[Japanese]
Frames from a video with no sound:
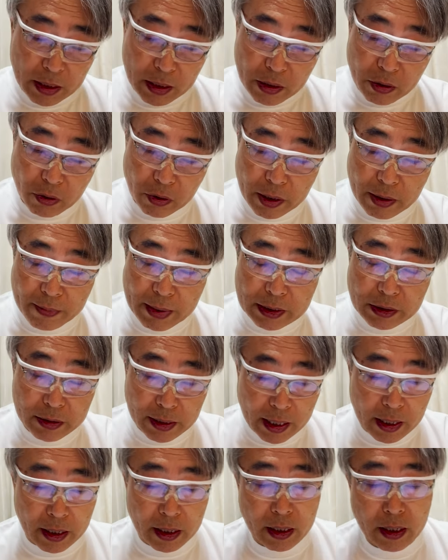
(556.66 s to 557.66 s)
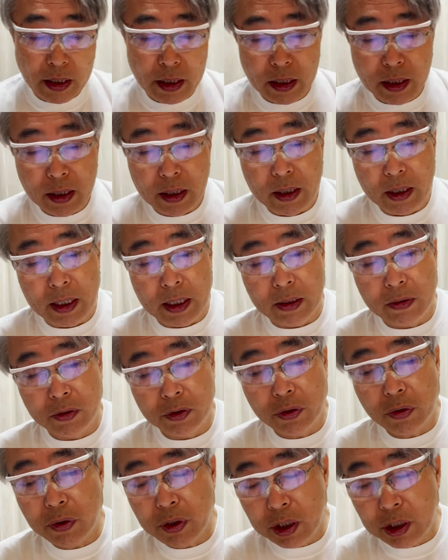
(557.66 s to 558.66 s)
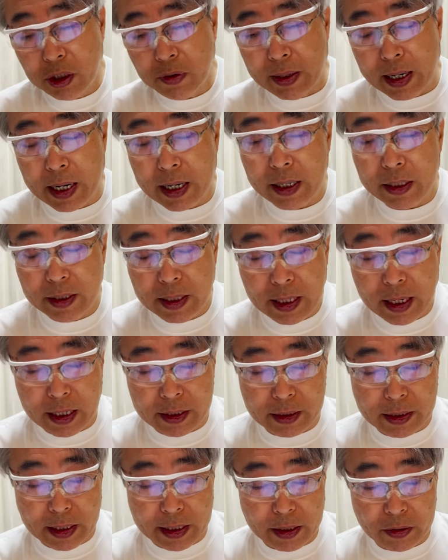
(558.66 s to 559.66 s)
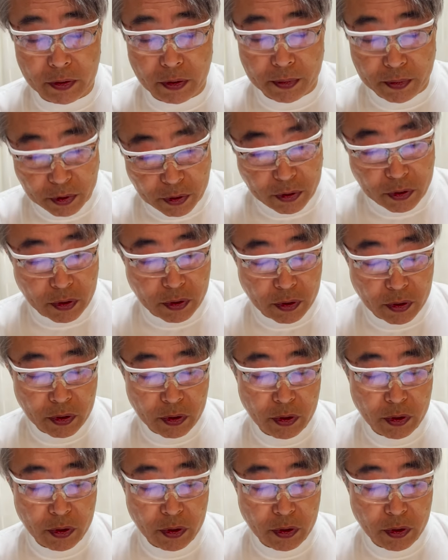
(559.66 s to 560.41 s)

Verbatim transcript: これはまずね、あの、勝因には挙げてなかったけども、